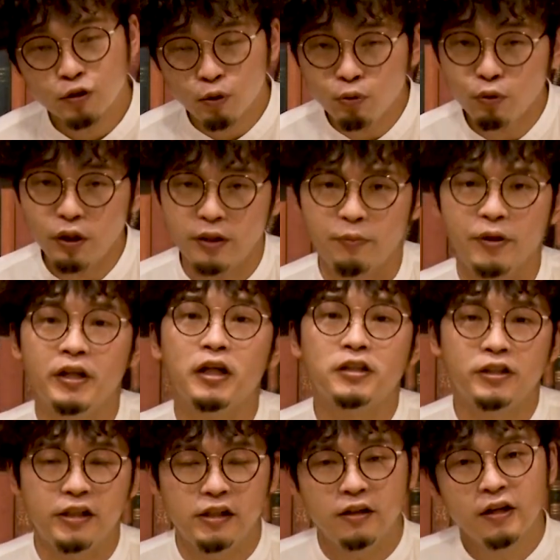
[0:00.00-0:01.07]
その時に見出
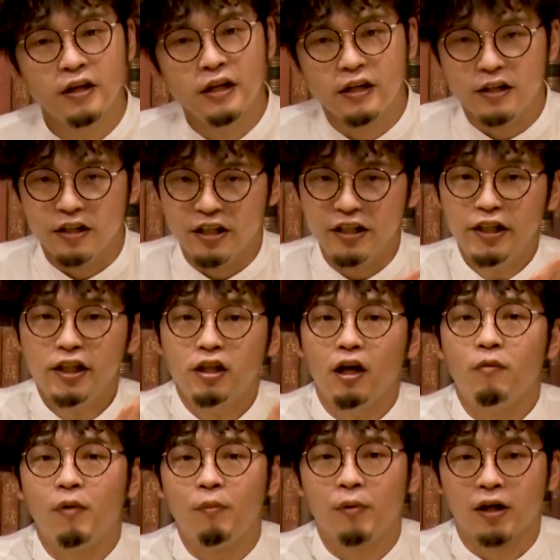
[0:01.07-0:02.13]
しに「生き
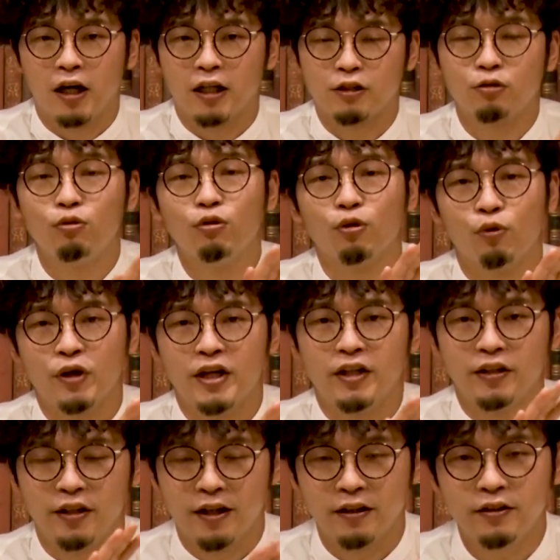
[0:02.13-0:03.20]
たまま火葬炉
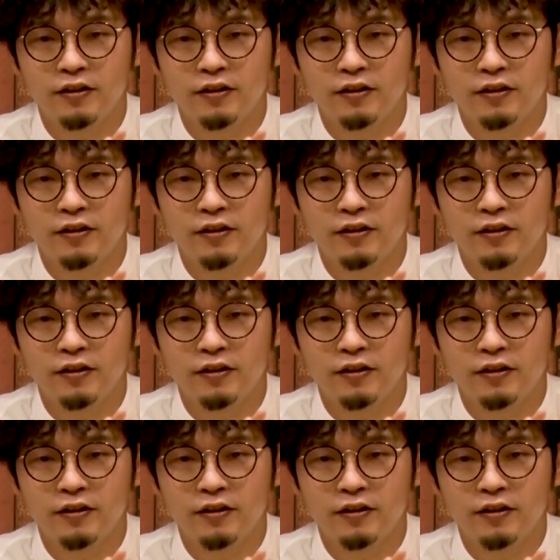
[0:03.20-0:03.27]
へ」